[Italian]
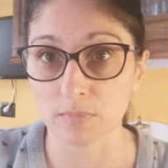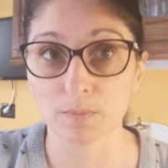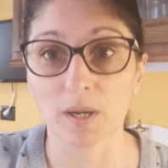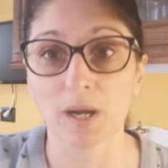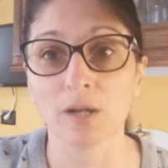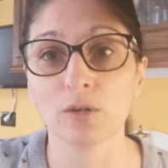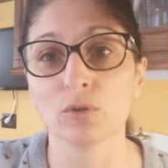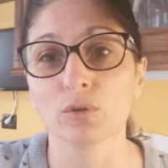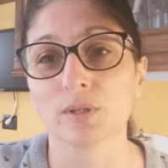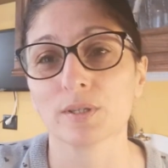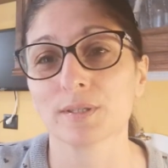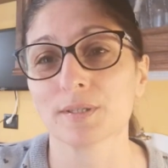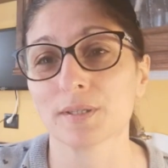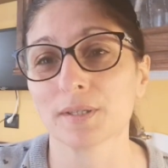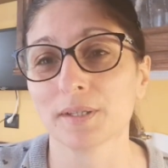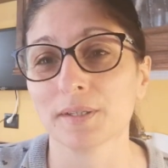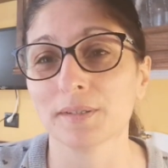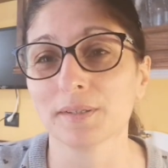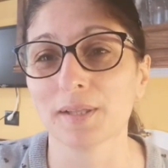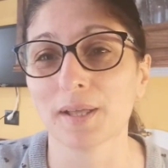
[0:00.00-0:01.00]
sbaglio chi
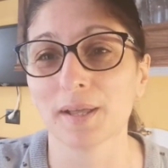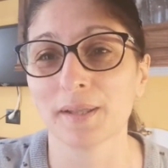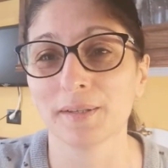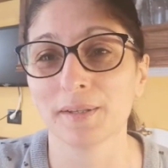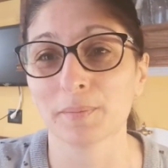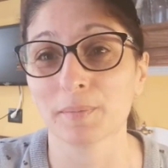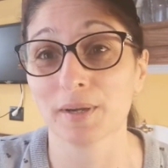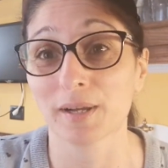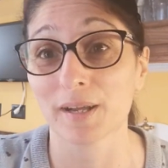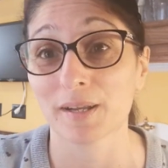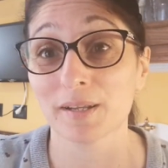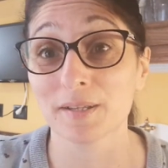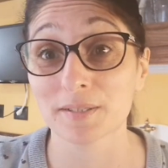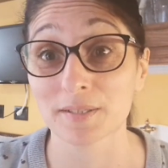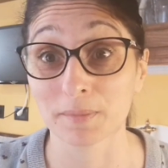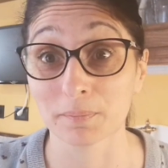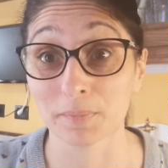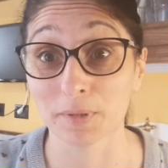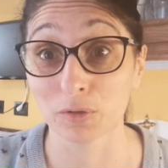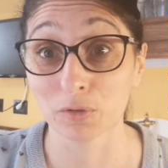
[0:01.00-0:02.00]
se ne intende magari
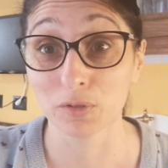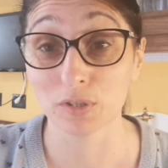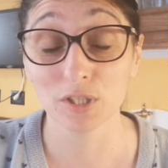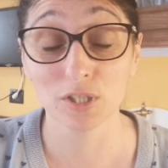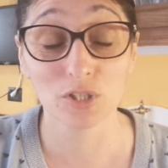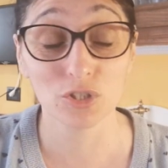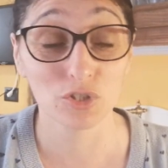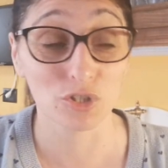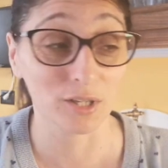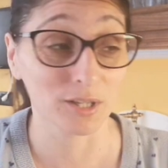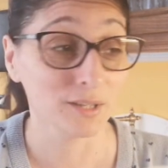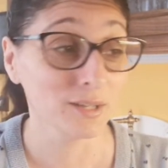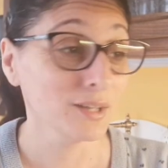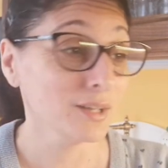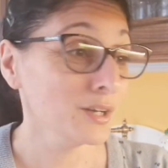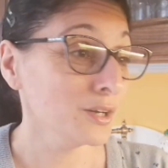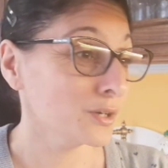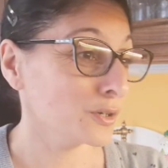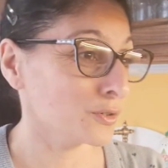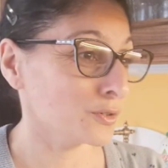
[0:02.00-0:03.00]
se me lo dice
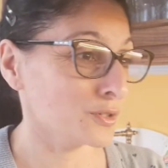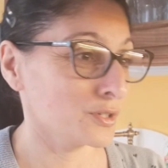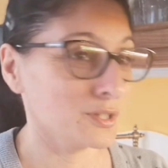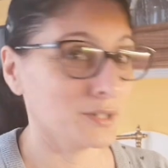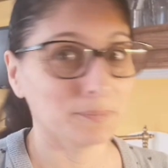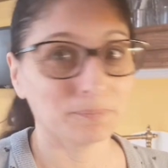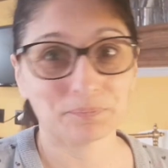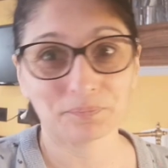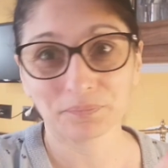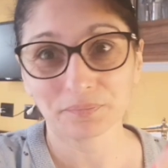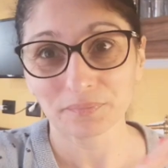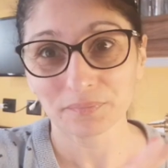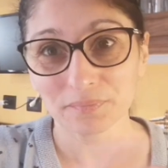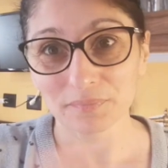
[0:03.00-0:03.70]
così